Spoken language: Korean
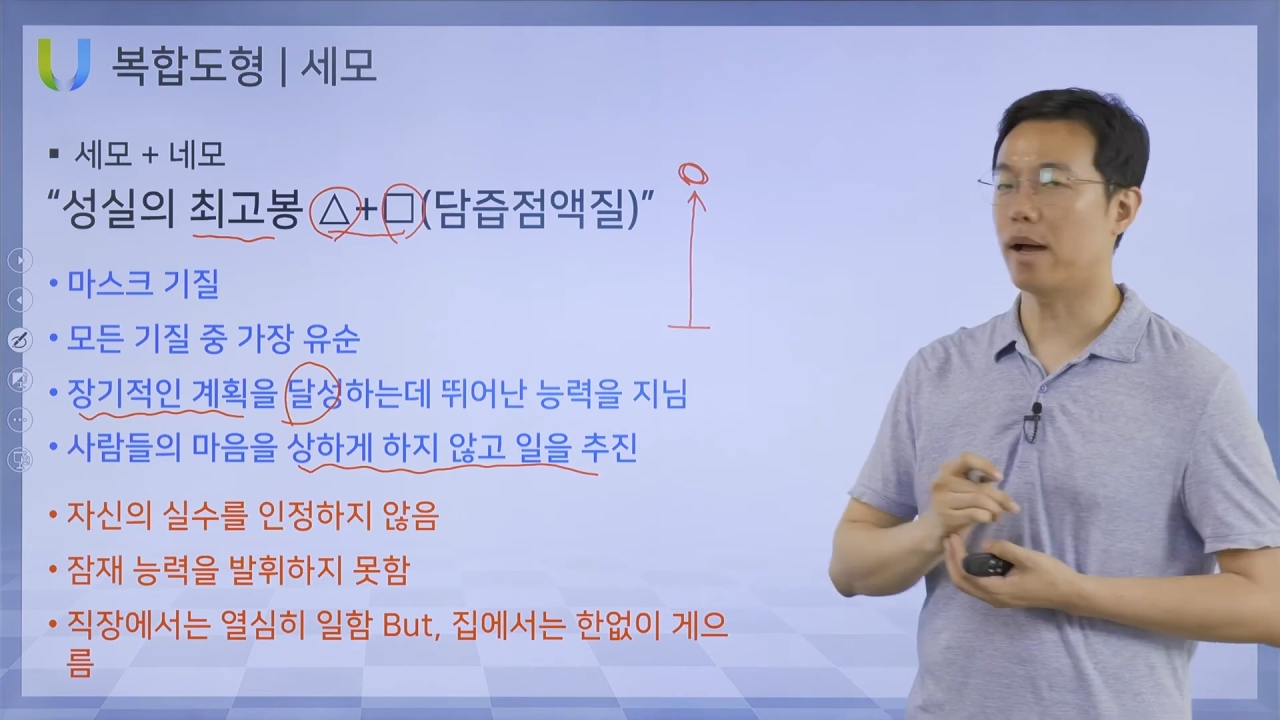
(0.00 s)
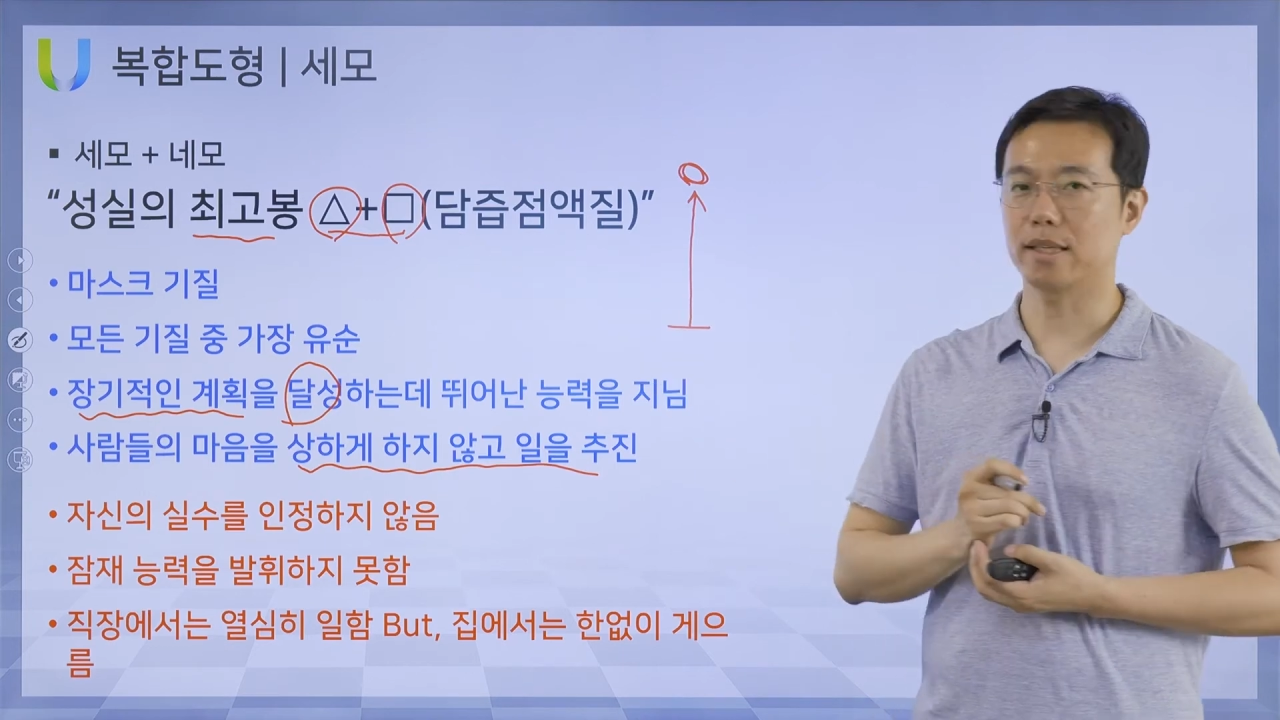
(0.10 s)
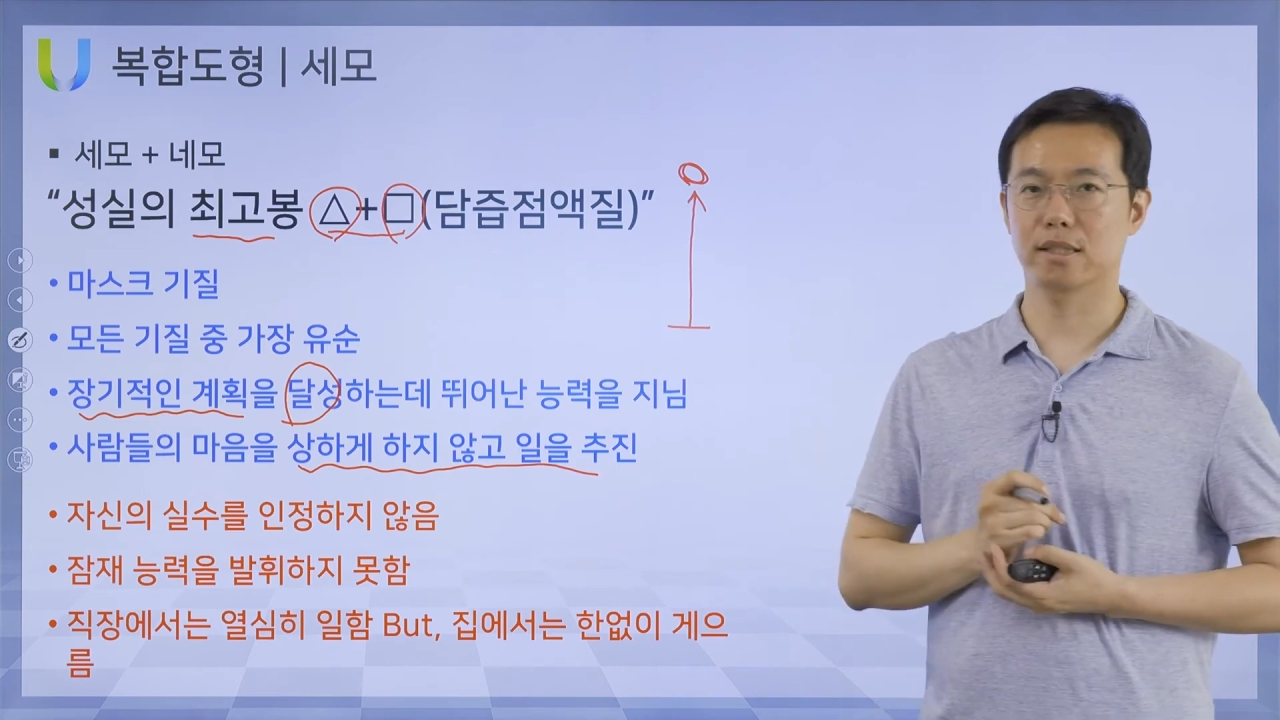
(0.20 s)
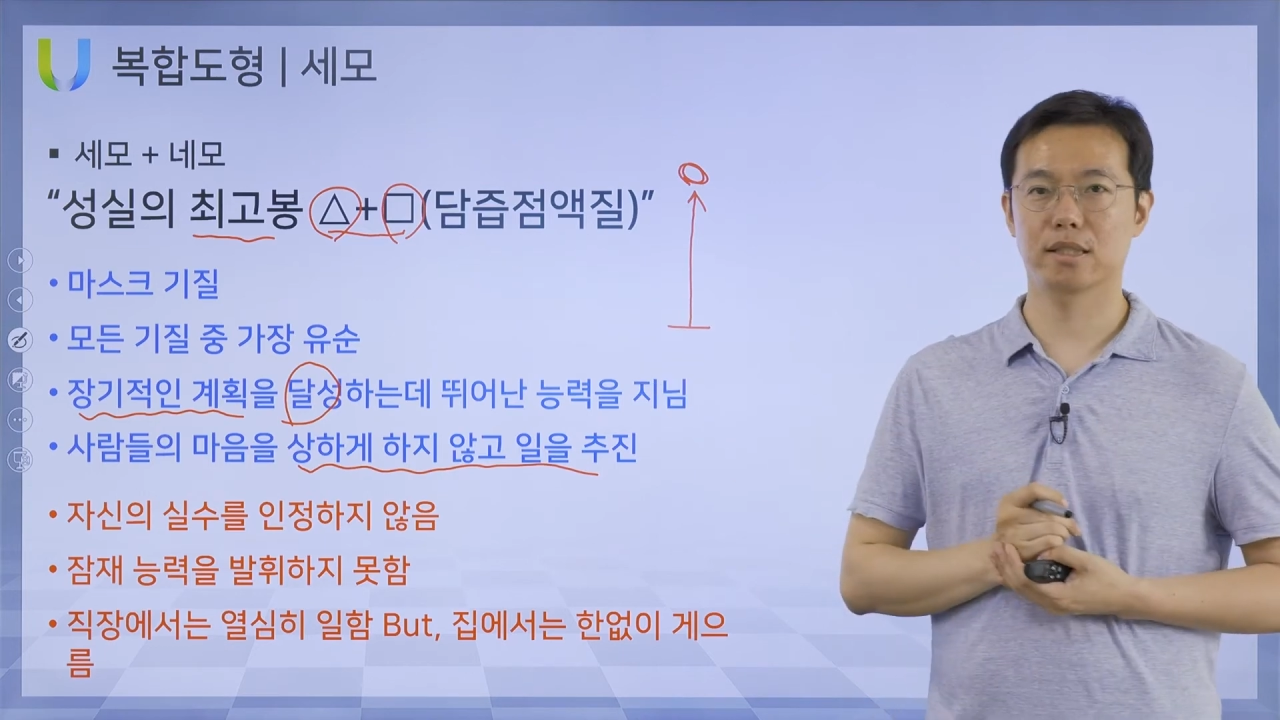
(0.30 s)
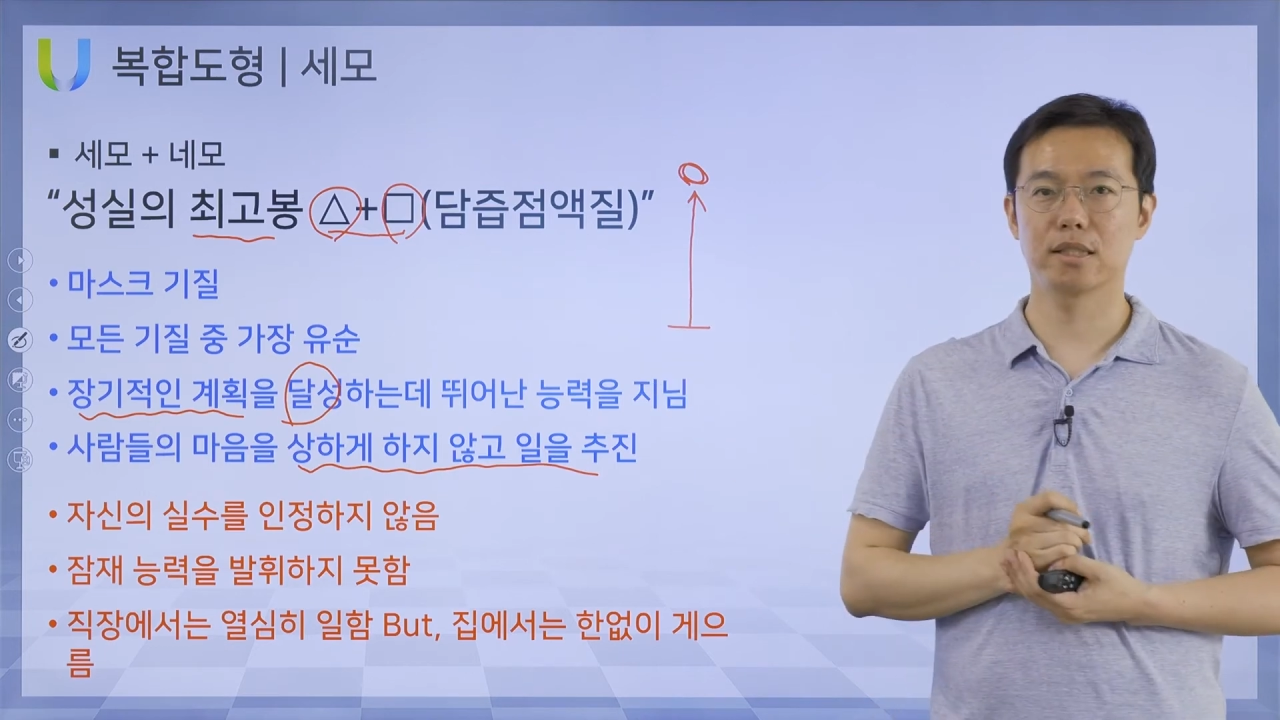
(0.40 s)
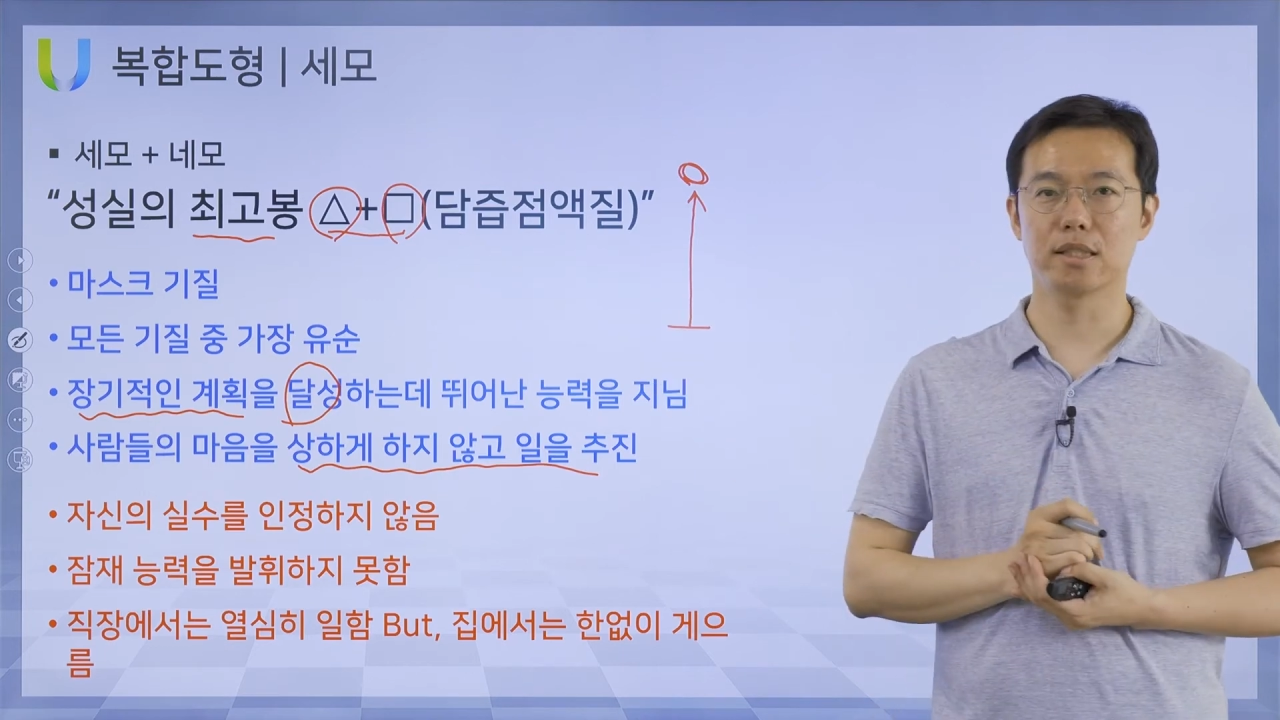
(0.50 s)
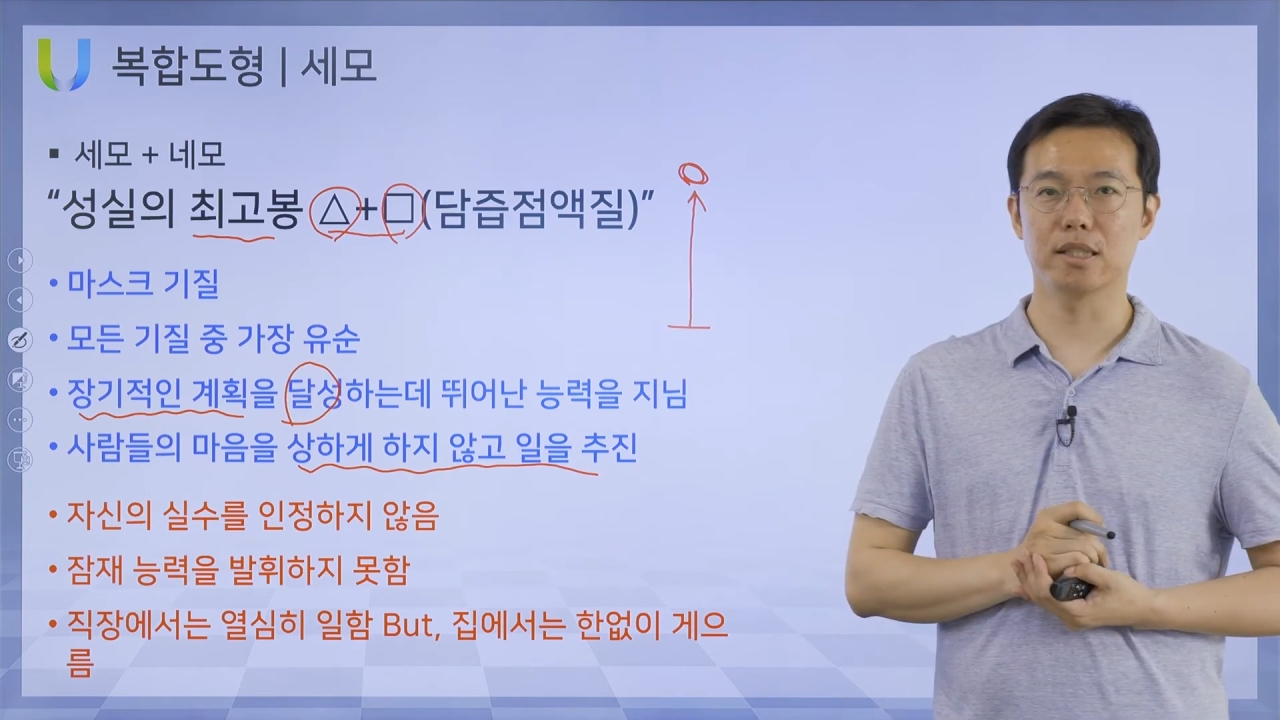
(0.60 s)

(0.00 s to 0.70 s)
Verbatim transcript: 마스크